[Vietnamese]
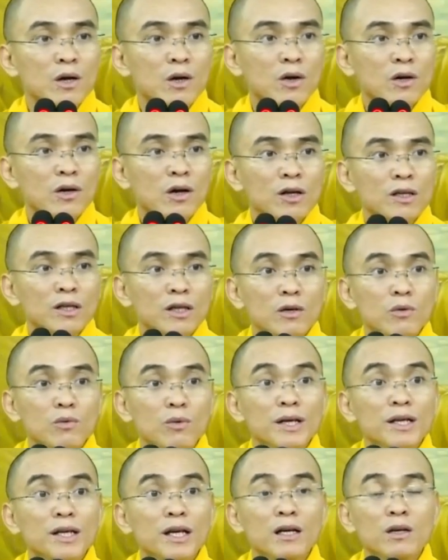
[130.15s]
cổ nói những
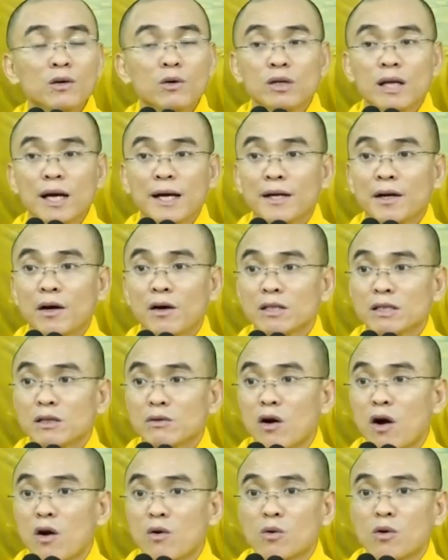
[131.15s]
nguyên nhân của thầy nói
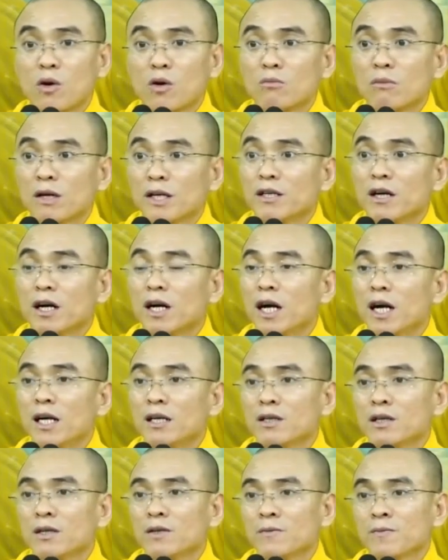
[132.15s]
sao con của con nó bị gần
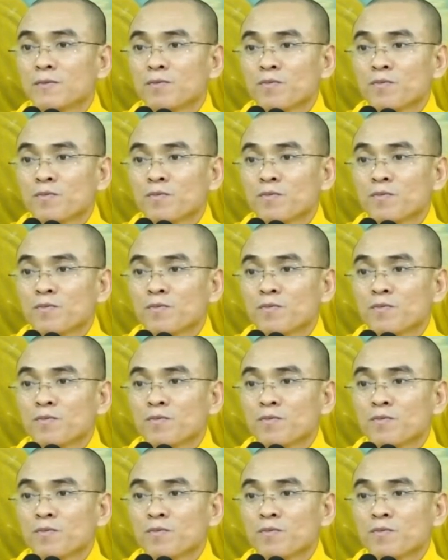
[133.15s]
hết rồi